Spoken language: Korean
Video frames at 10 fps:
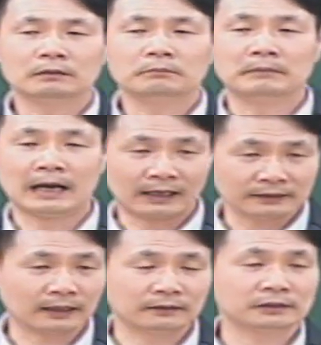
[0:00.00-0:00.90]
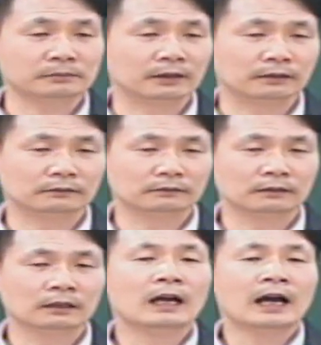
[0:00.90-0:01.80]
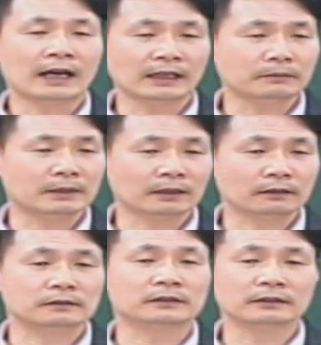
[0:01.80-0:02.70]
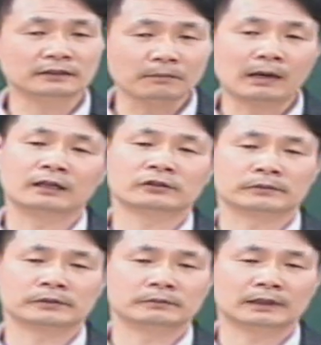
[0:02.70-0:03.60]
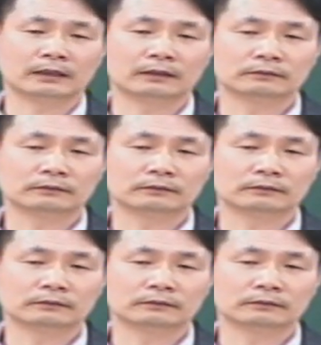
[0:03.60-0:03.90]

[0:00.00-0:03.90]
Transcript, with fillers: 망하지 않으시면 하나님의 자녀는 절대 망할 수 없습니다.